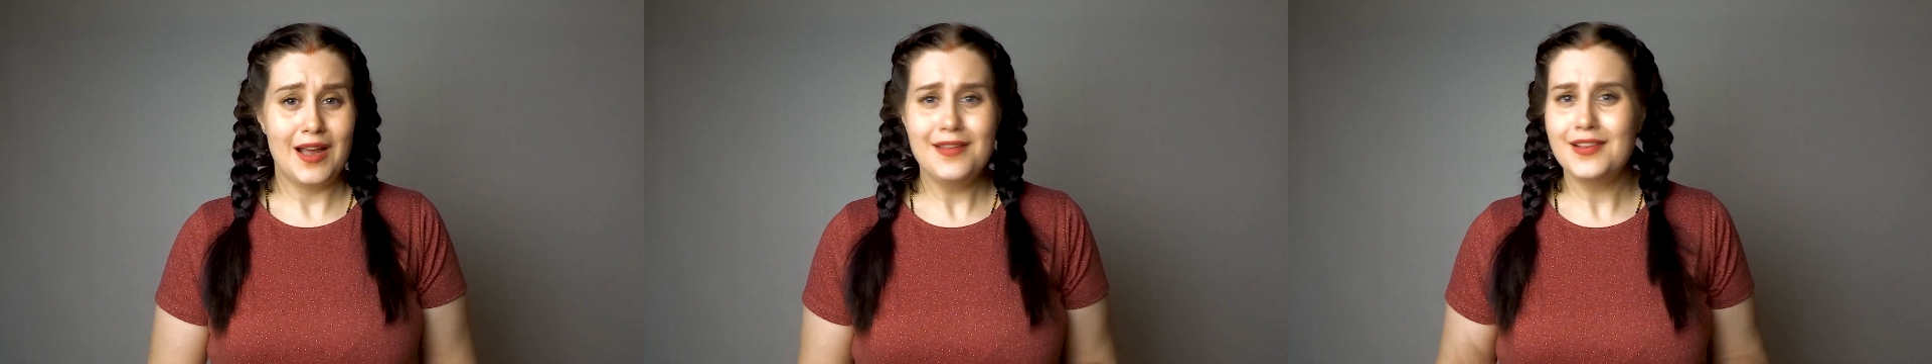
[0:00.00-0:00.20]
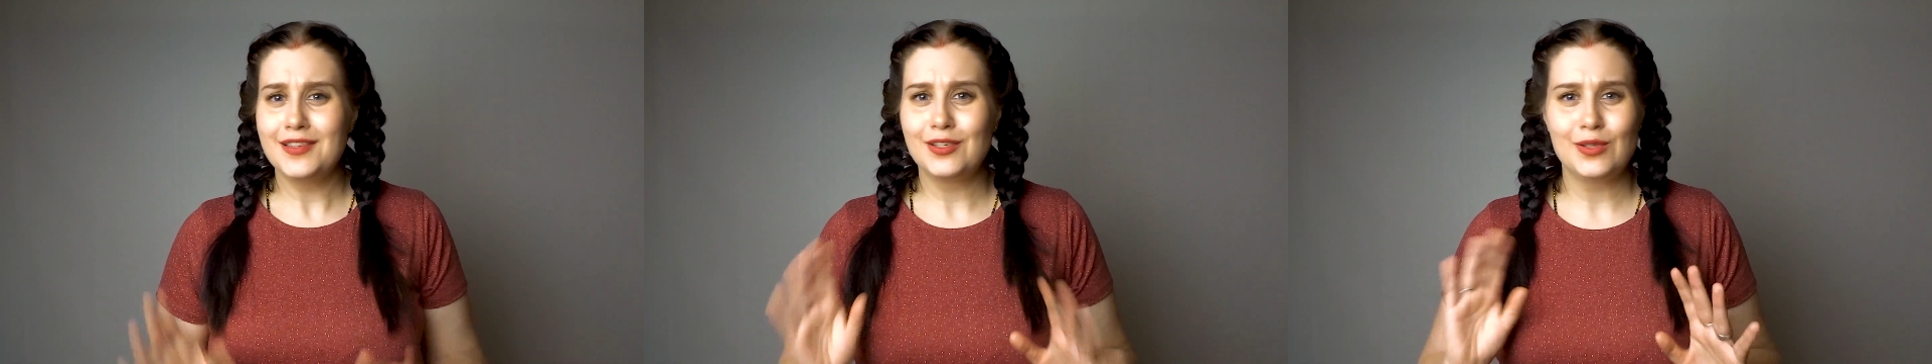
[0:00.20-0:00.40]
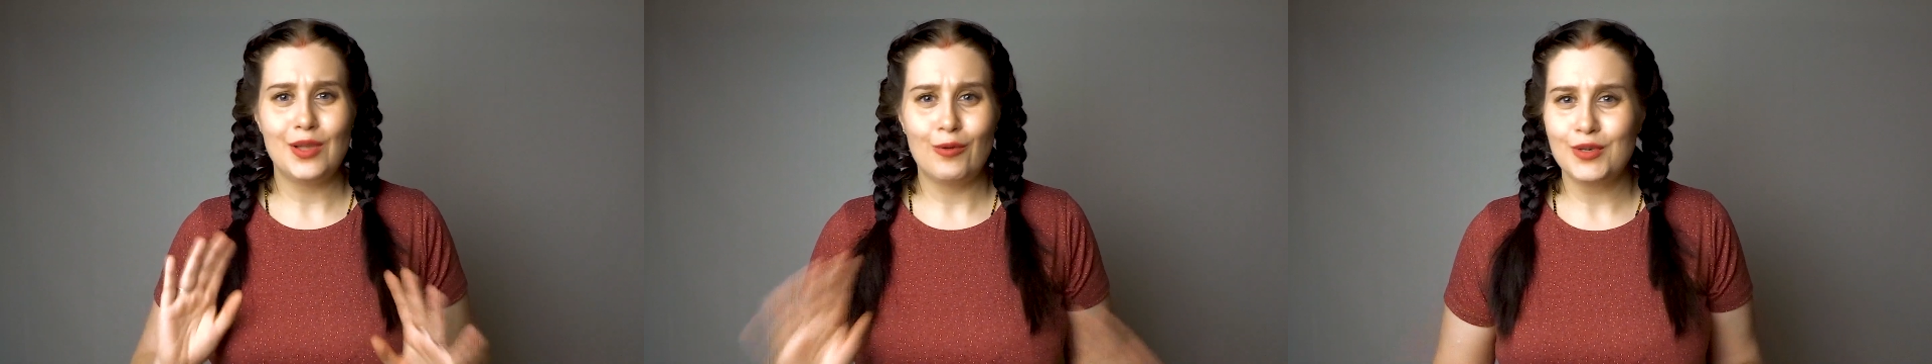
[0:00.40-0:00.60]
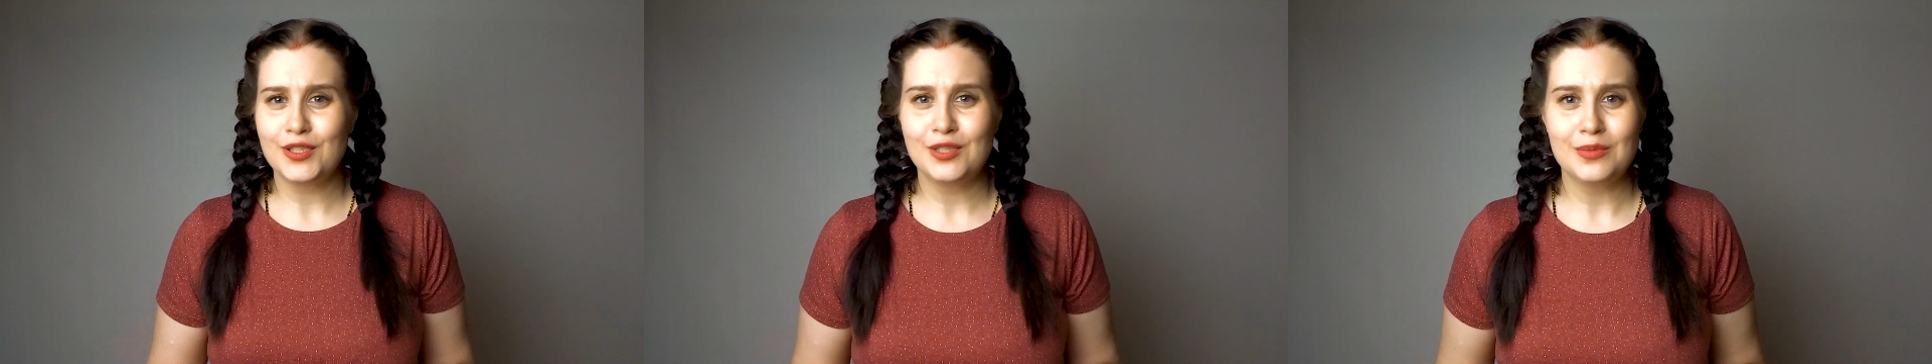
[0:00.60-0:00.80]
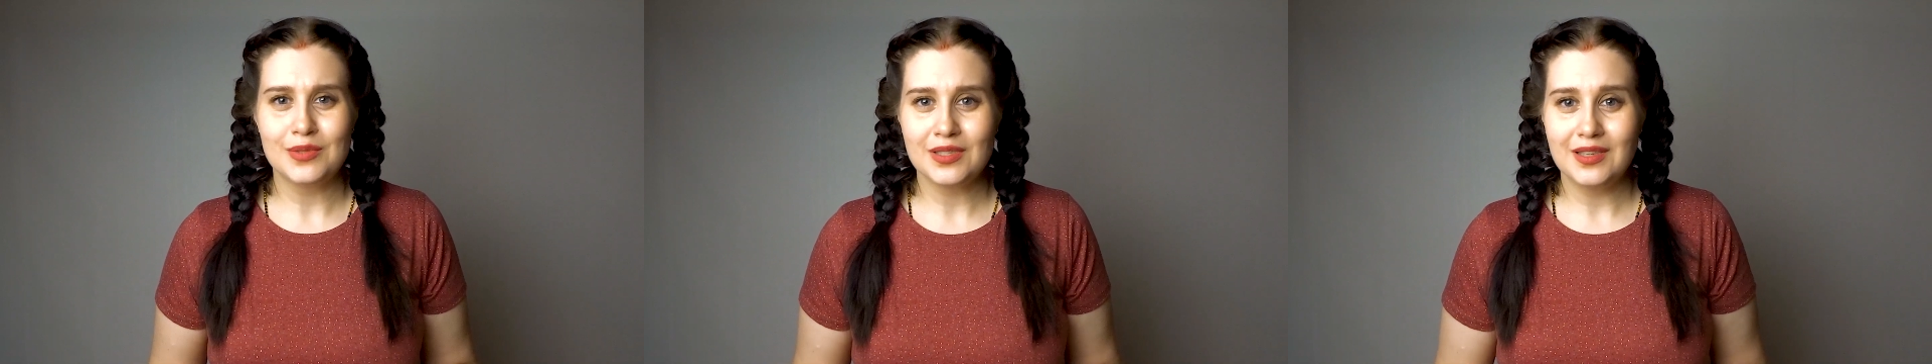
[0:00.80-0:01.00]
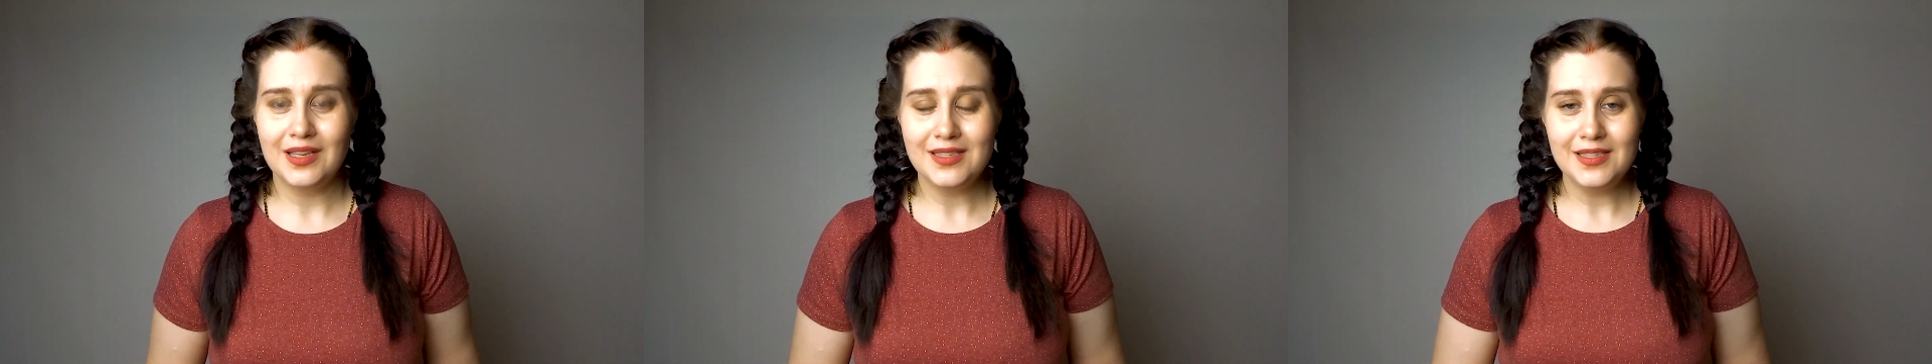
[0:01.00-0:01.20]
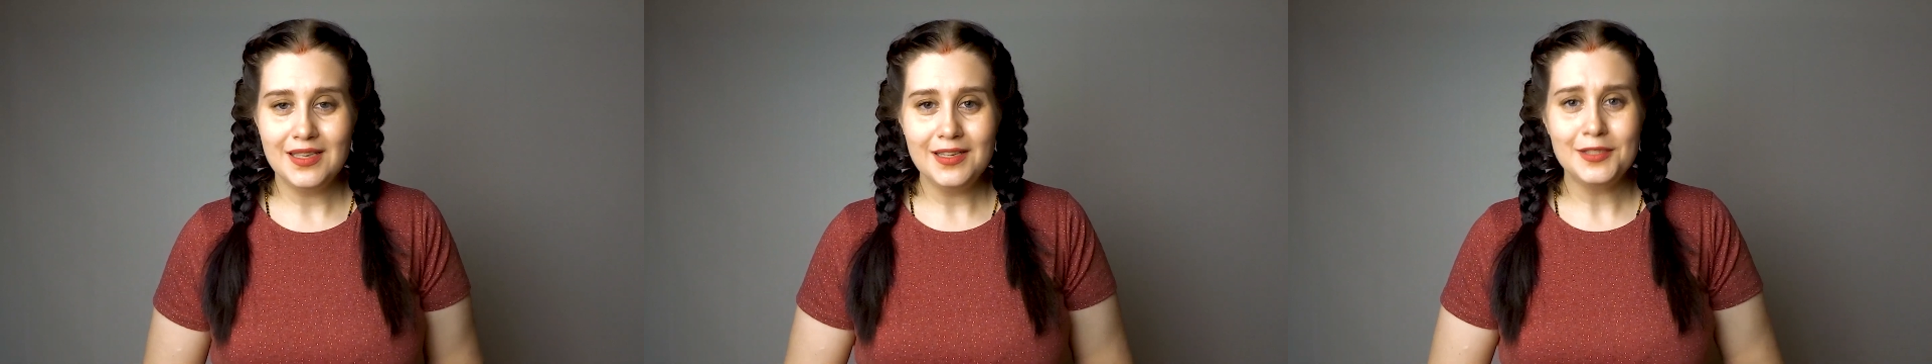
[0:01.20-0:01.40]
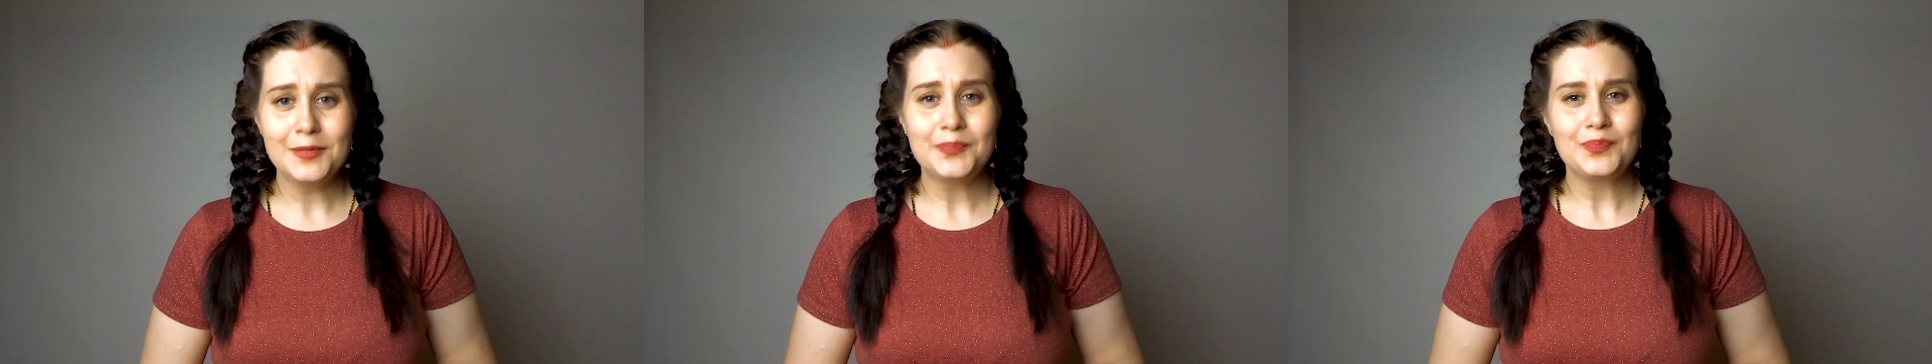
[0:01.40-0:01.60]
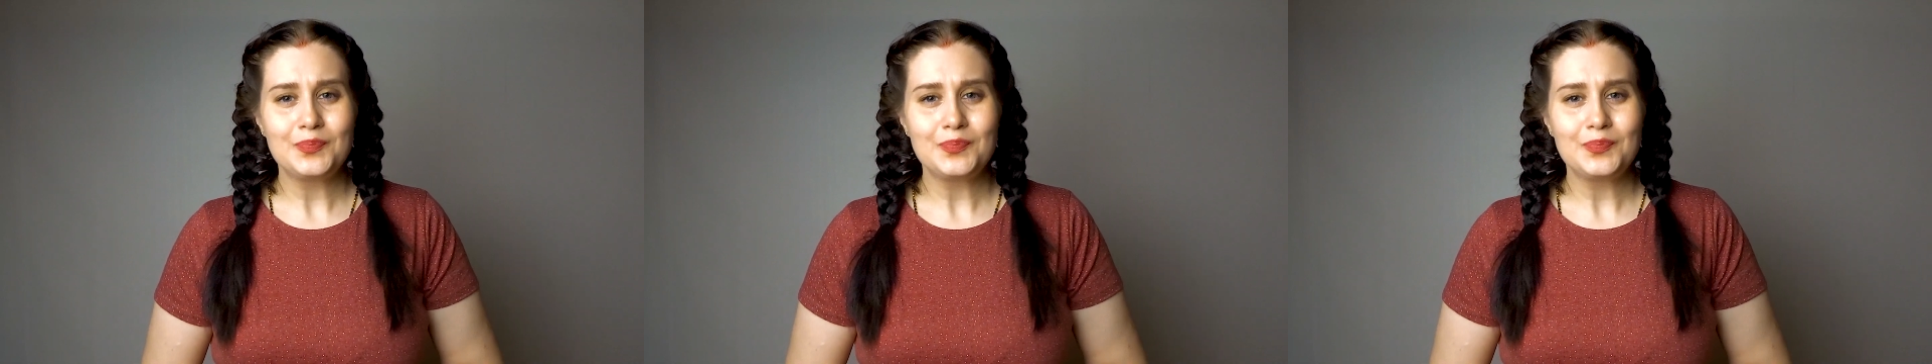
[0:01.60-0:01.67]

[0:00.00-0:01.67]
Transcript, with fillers: Они с удовольствием согласились,